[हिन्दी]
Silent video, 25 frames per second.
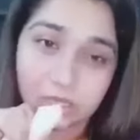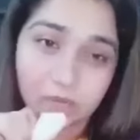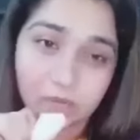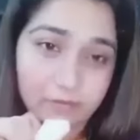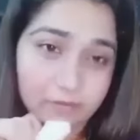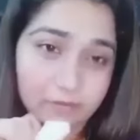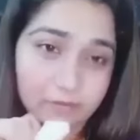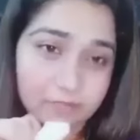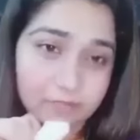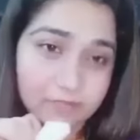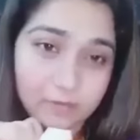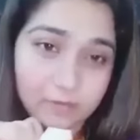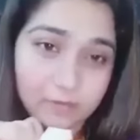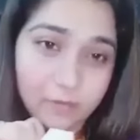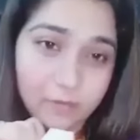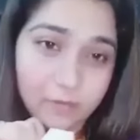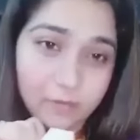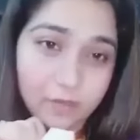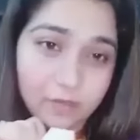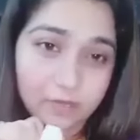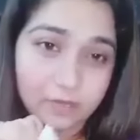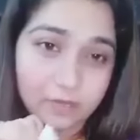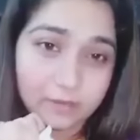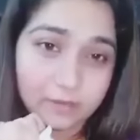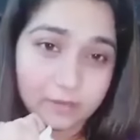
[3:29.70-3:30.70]
रिक्वेस्ट है
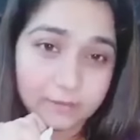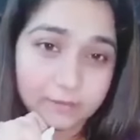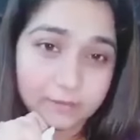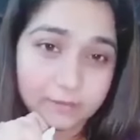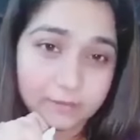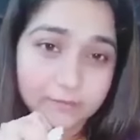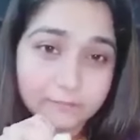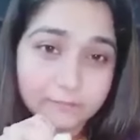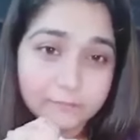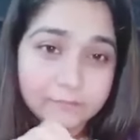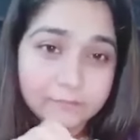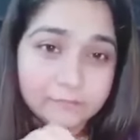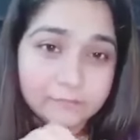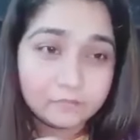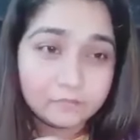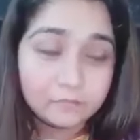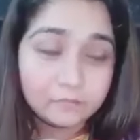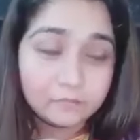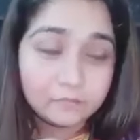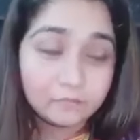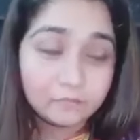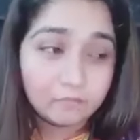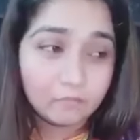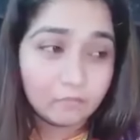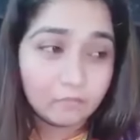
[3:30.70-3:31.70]
हमारी
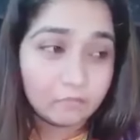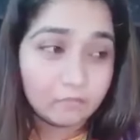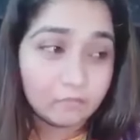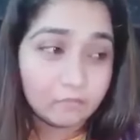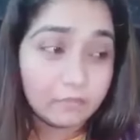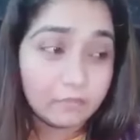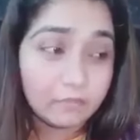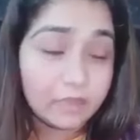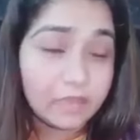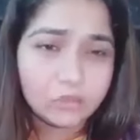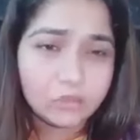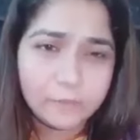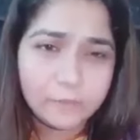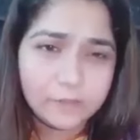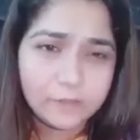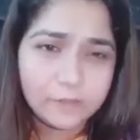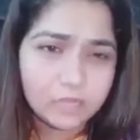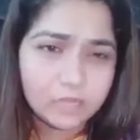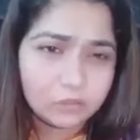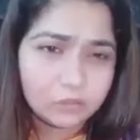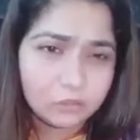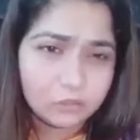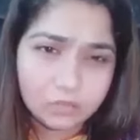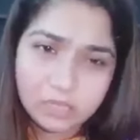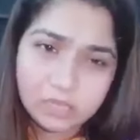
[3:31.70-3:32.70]
मैं तो
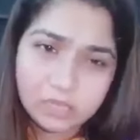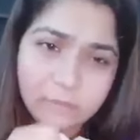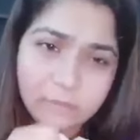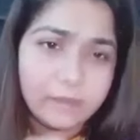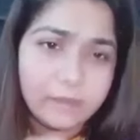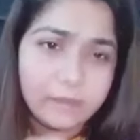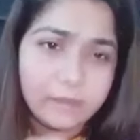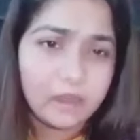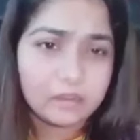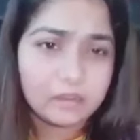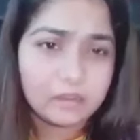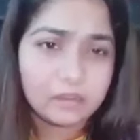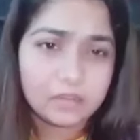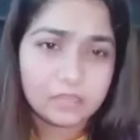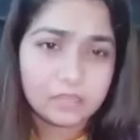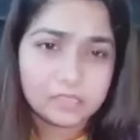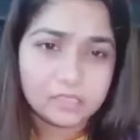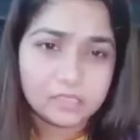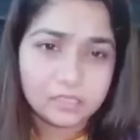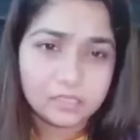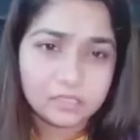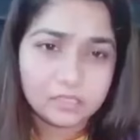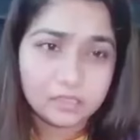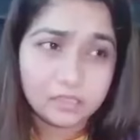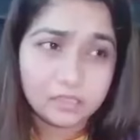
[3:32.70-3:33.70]
अपना दुख ही नहीं बयान कर
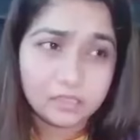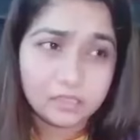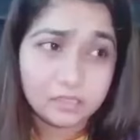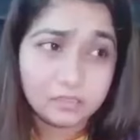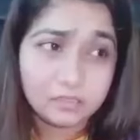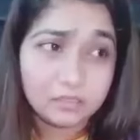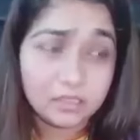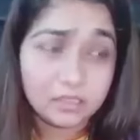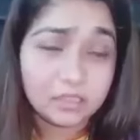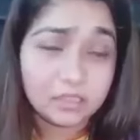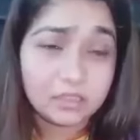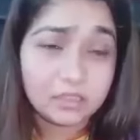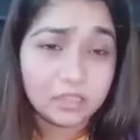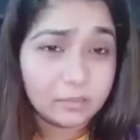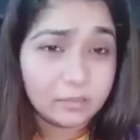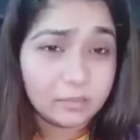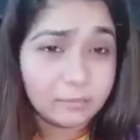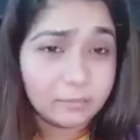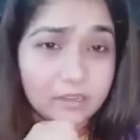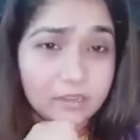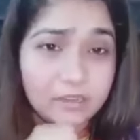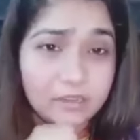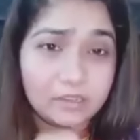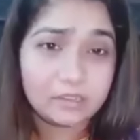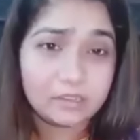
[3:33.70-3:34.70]
सकती कितनी
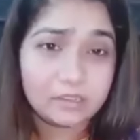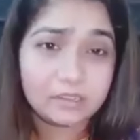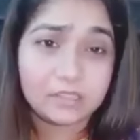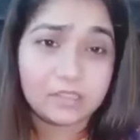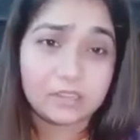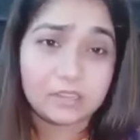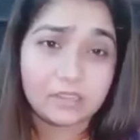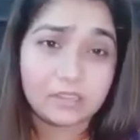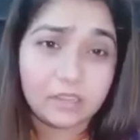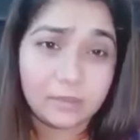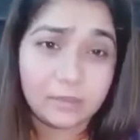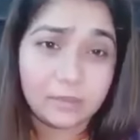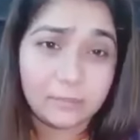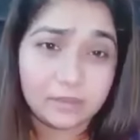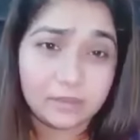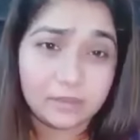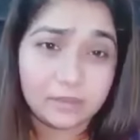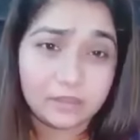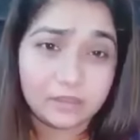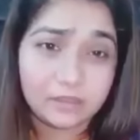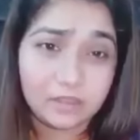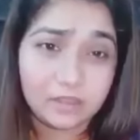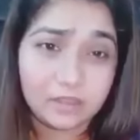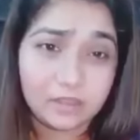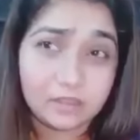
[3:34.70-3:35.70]
मेहनत करता है
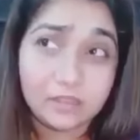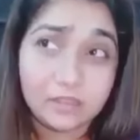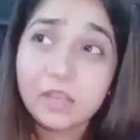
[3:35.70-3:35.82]
बंदा